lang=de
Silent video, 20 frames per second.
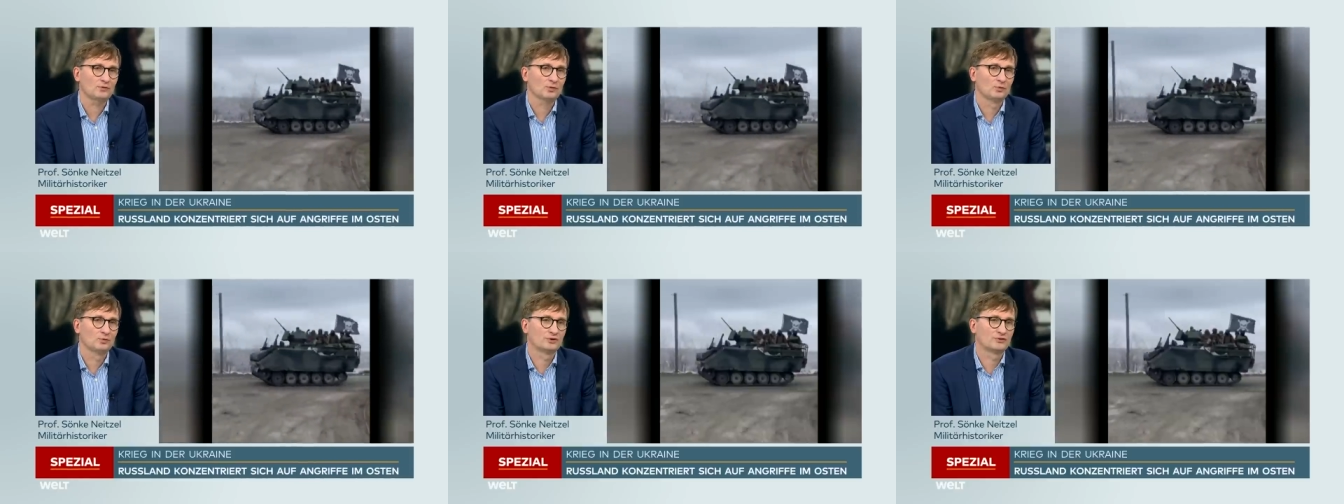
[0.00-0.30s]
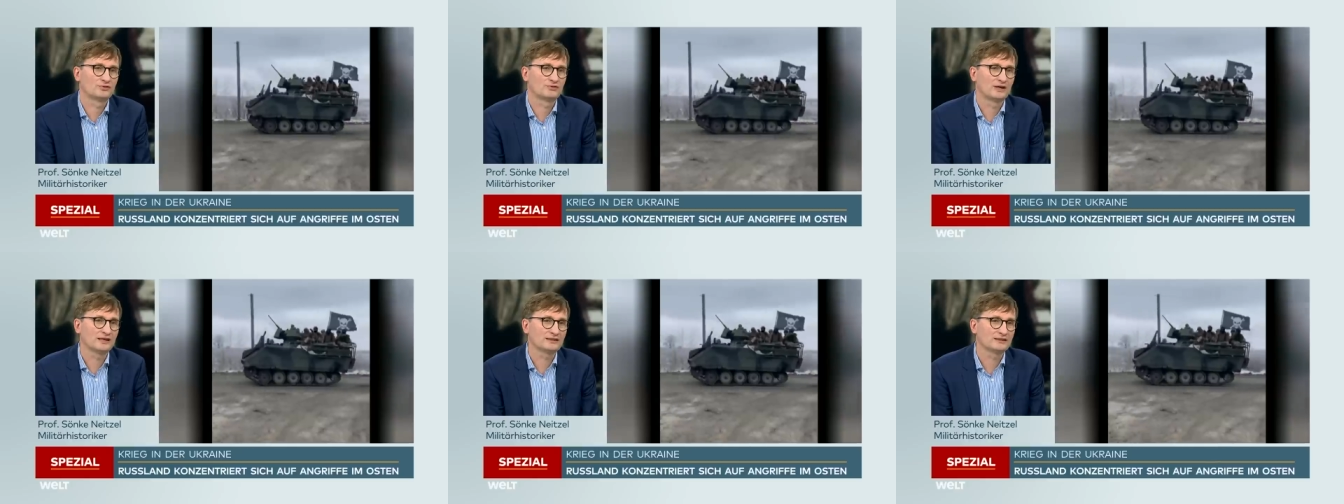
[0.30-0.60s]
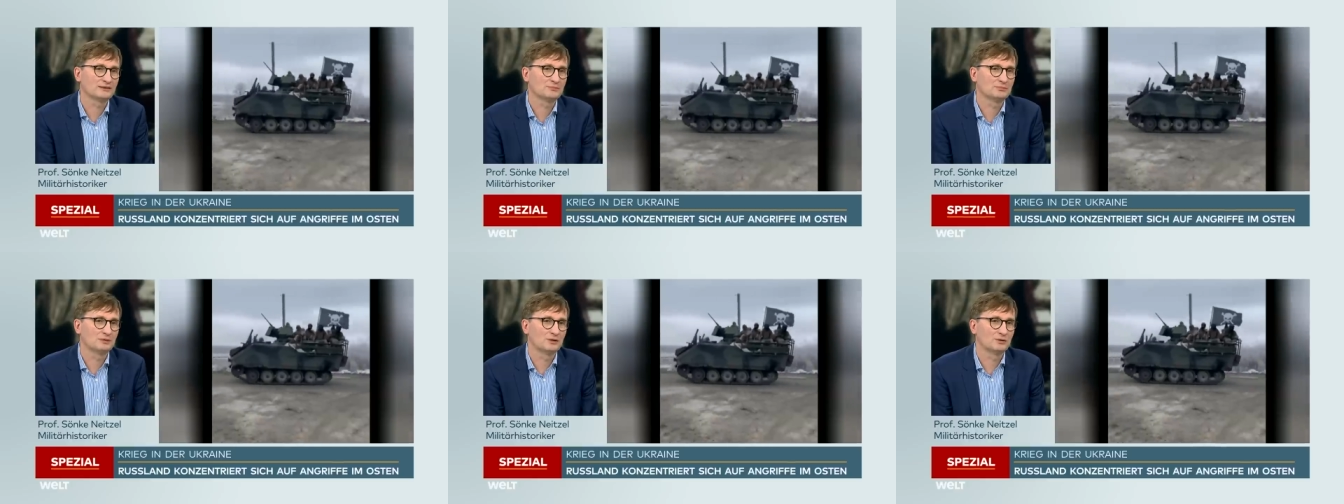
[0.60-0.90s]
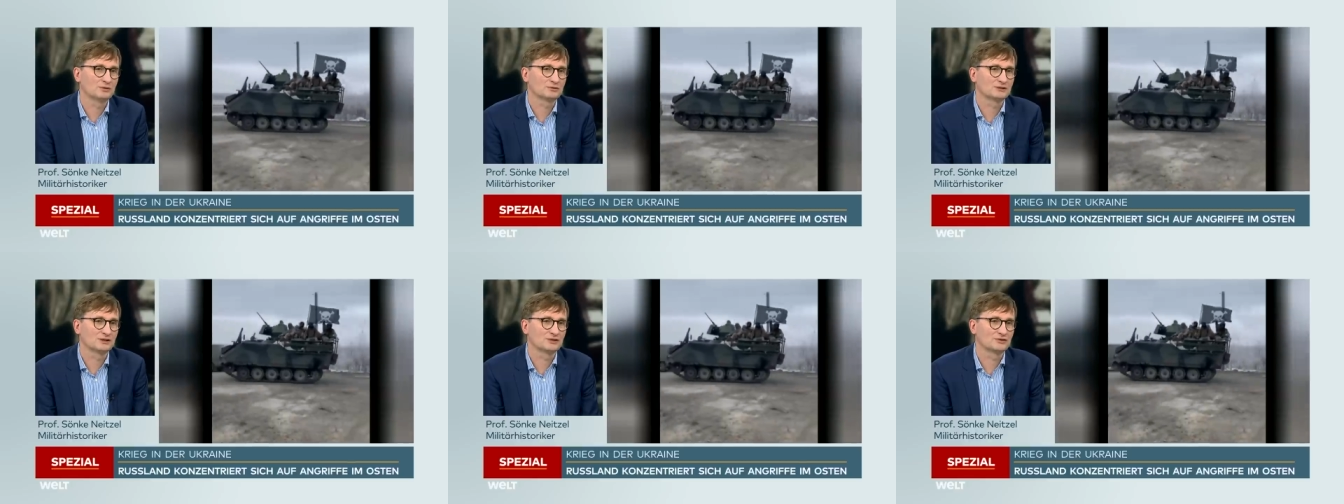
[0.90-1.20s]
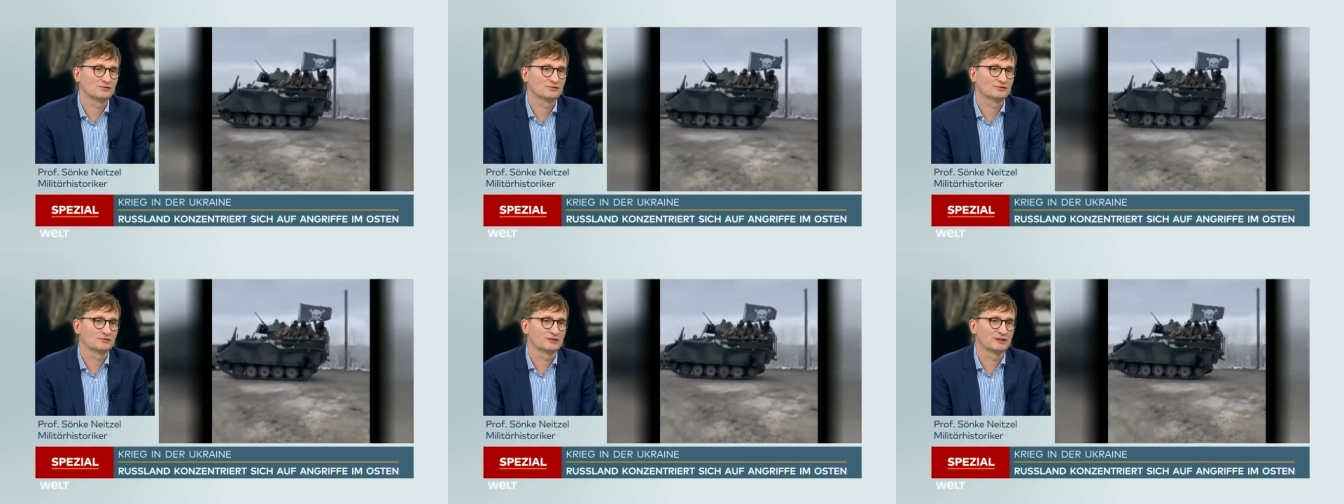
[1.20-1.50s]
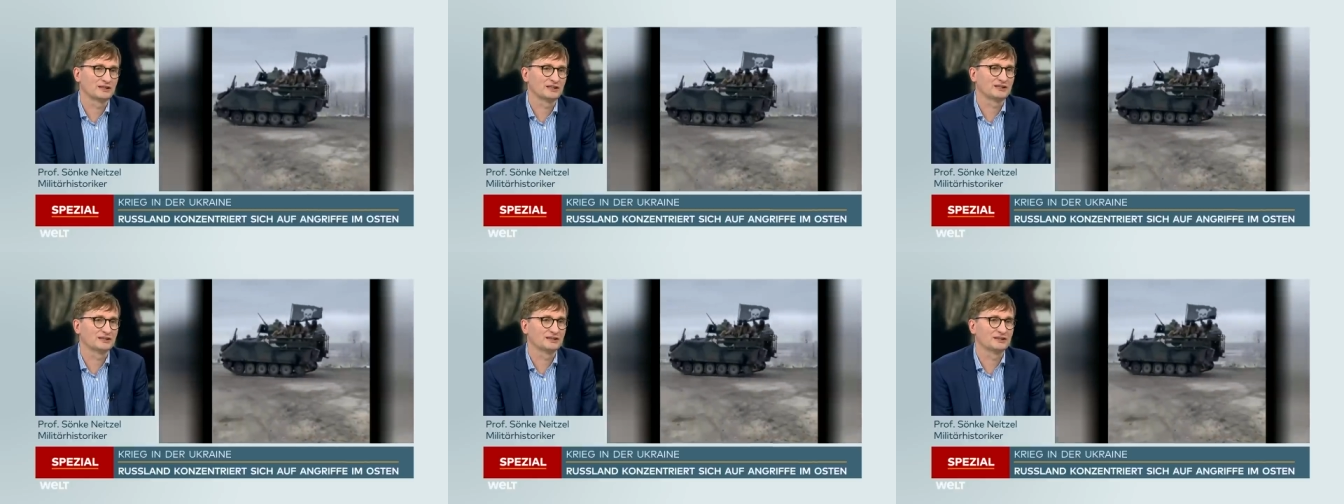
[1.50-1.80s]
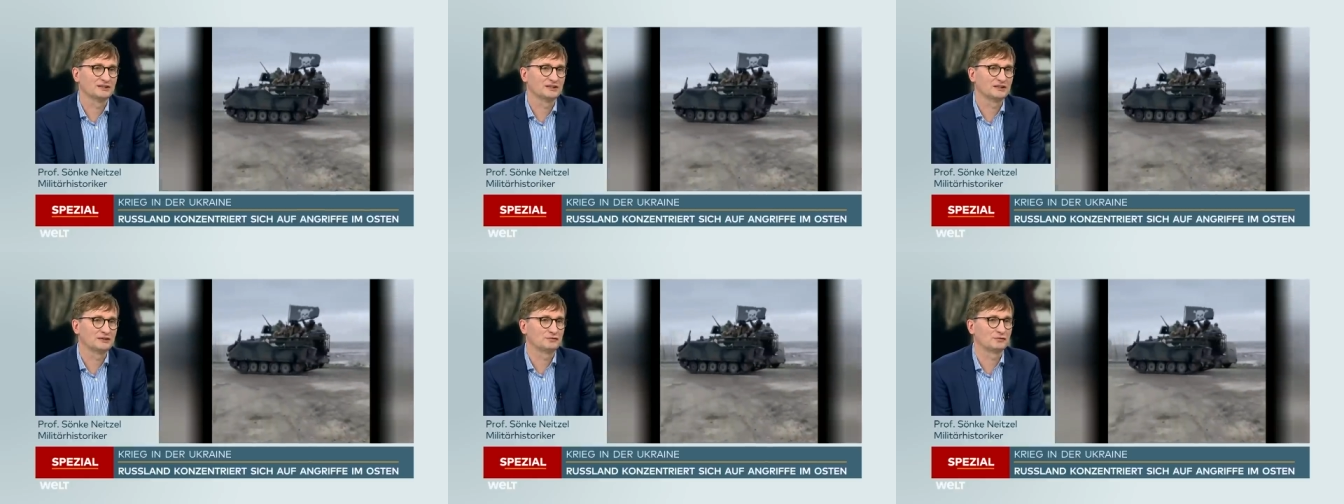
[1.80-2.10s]
Und es zeigt eben auch, dass Kriege
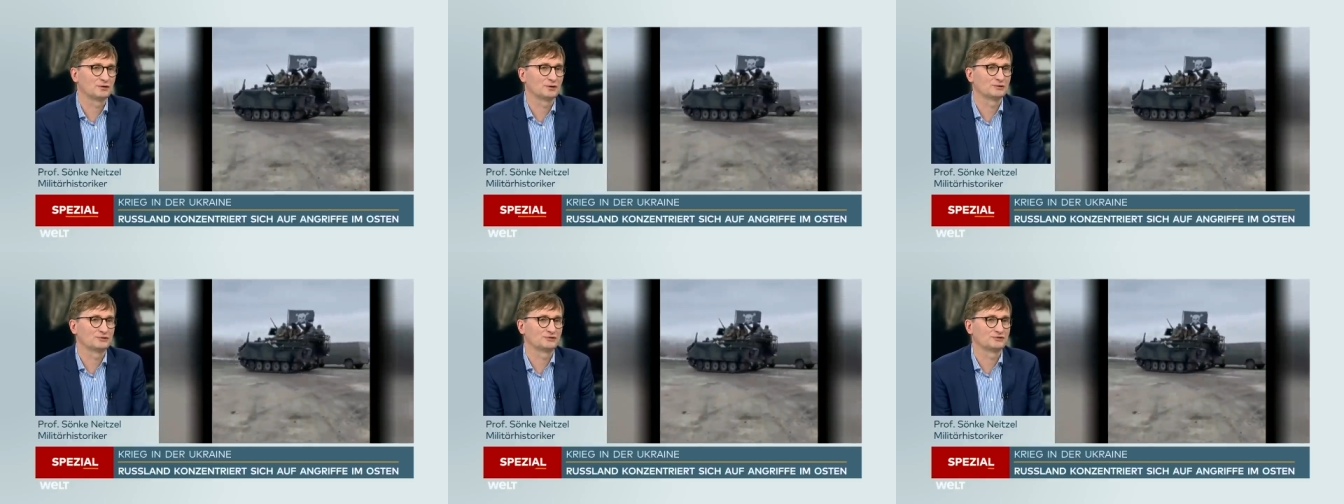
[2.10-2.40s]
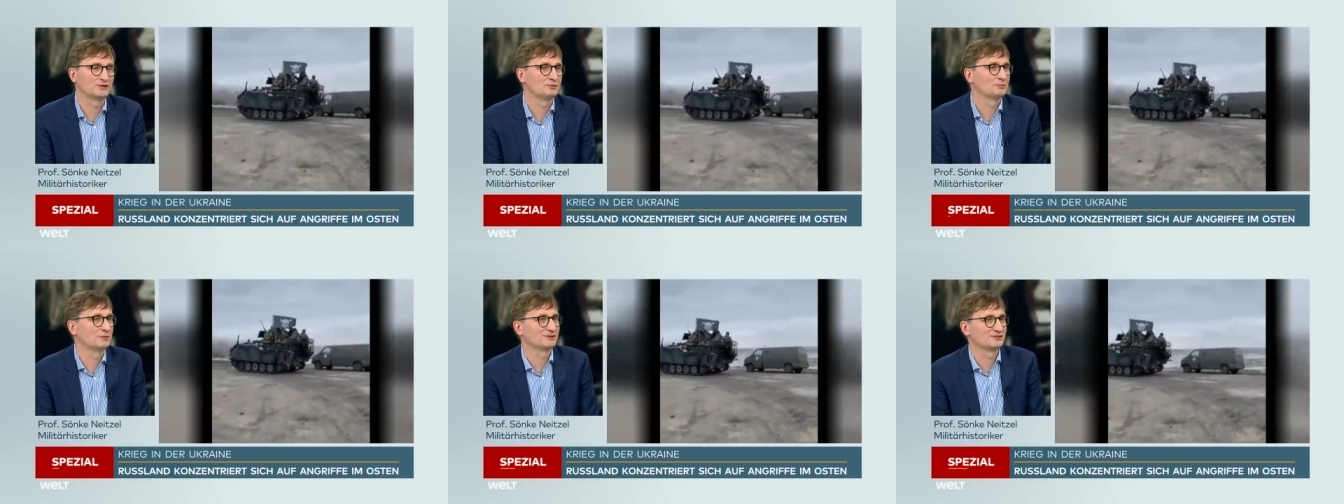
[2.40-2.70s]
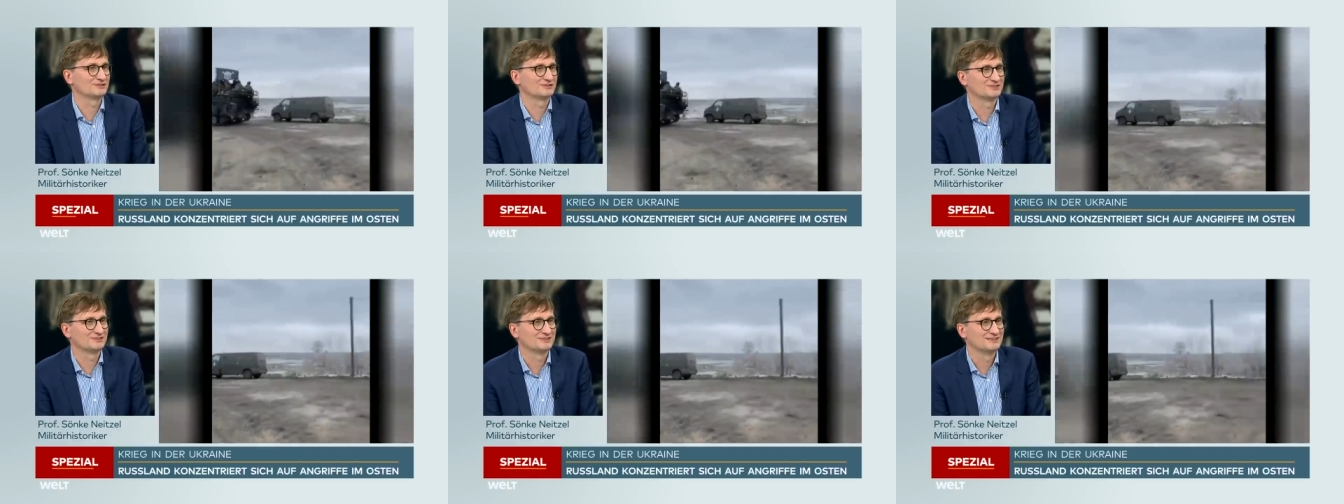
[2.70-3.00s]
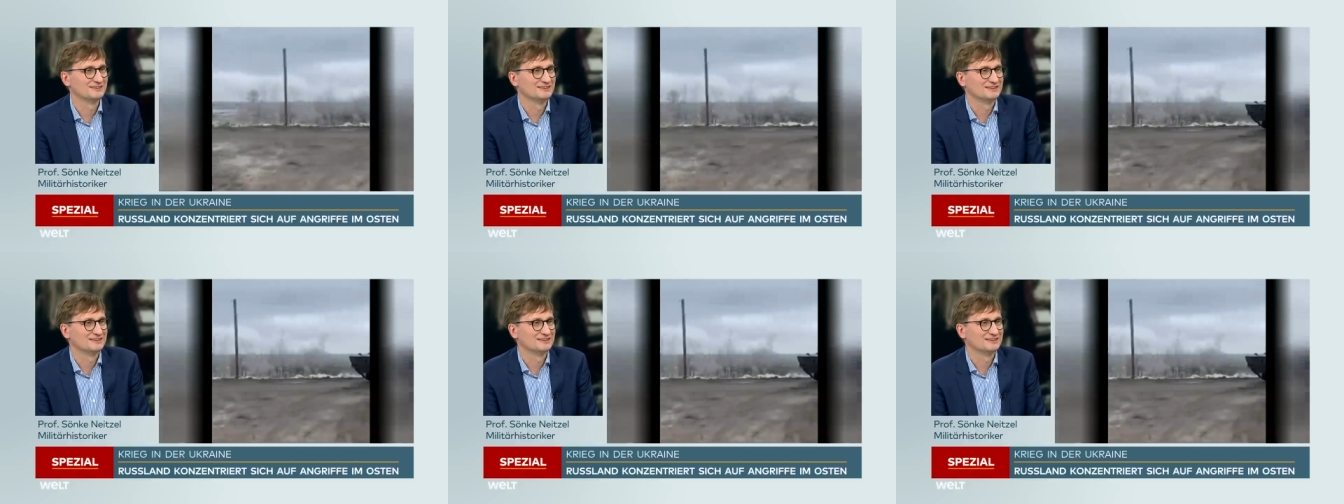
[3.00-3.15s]
nicht voraussehbar sind.